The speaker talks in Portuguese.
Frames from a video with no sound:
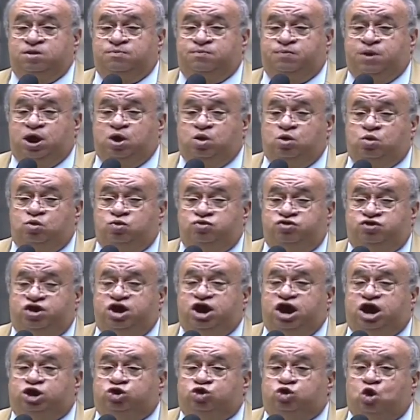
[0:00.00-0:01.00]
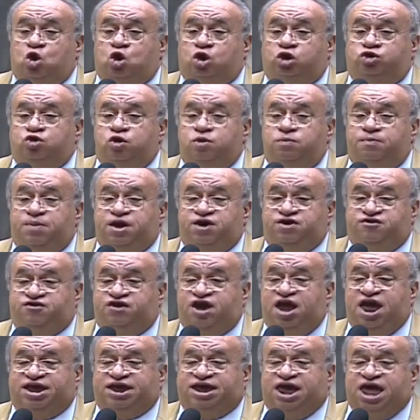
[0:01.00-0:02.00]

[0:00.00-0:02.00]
pelo um diretor do IBGE,